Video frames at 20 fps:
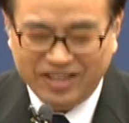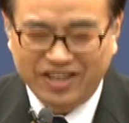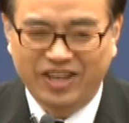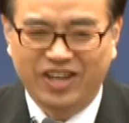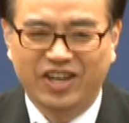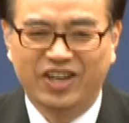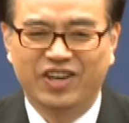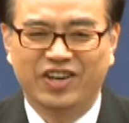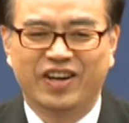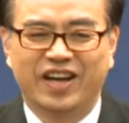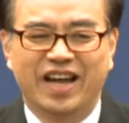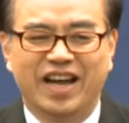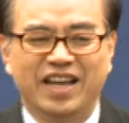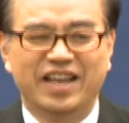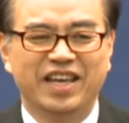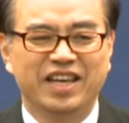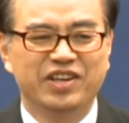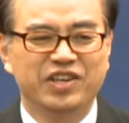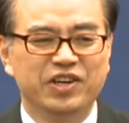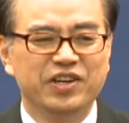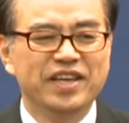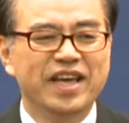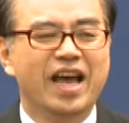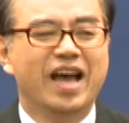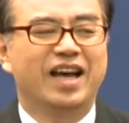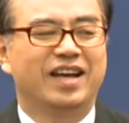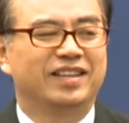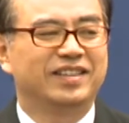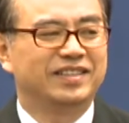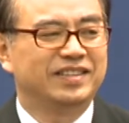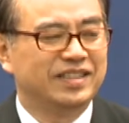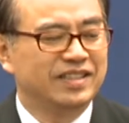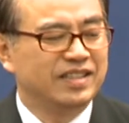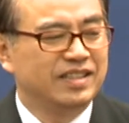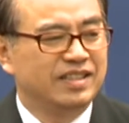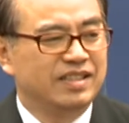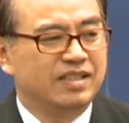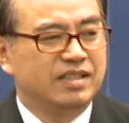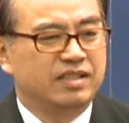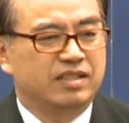哦，哈利路亚！
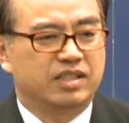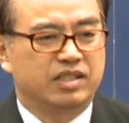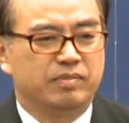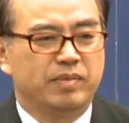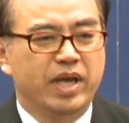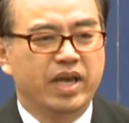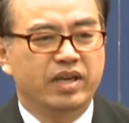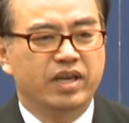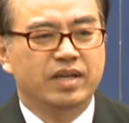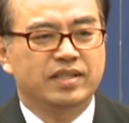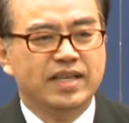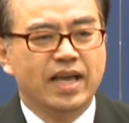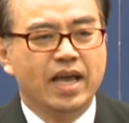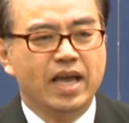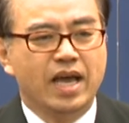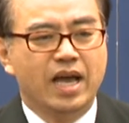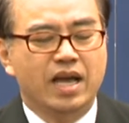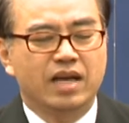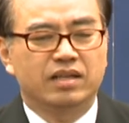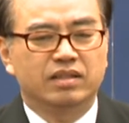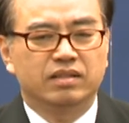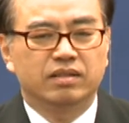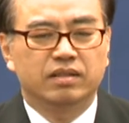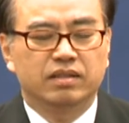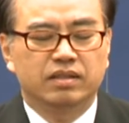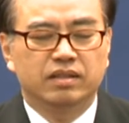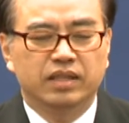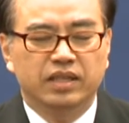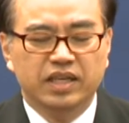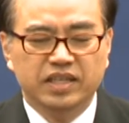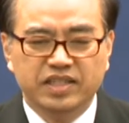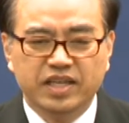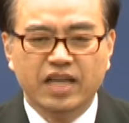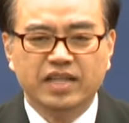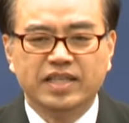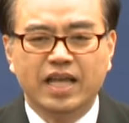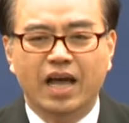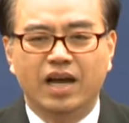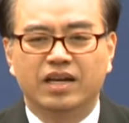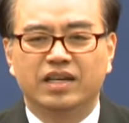姊妹也在啊一
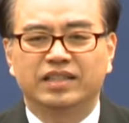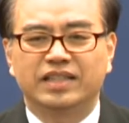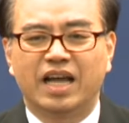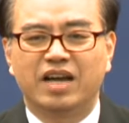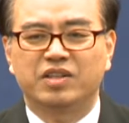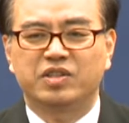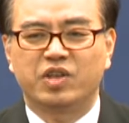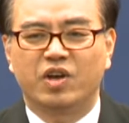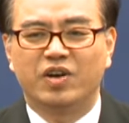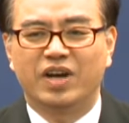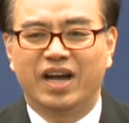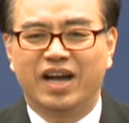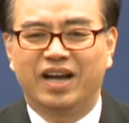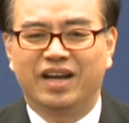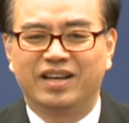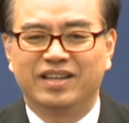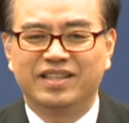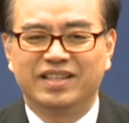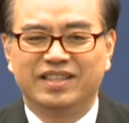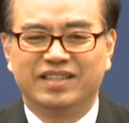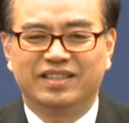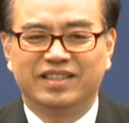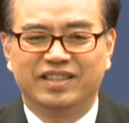些场合当中啊，